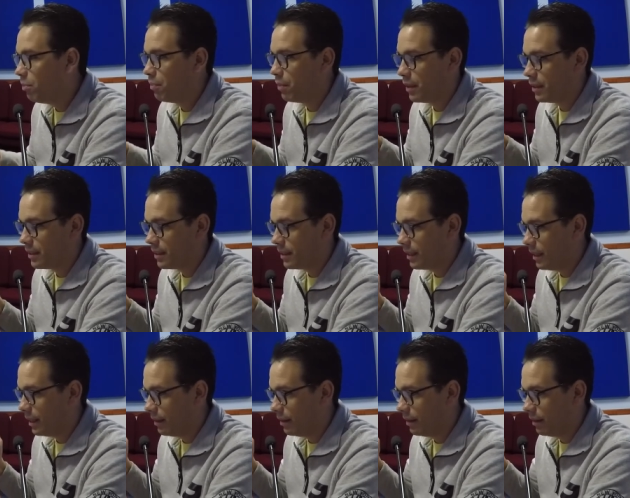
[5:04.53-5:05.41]
Pues
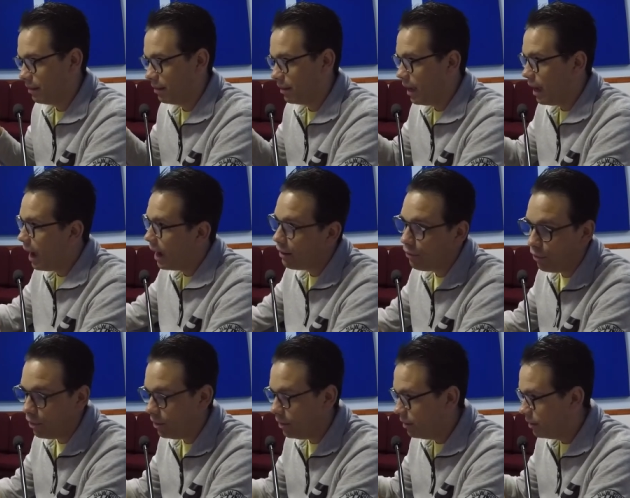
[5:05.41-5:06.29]
eh,
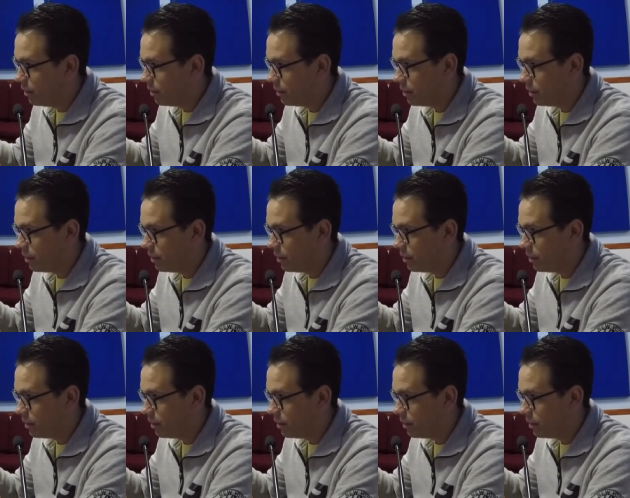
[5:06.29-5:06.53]
iPhone,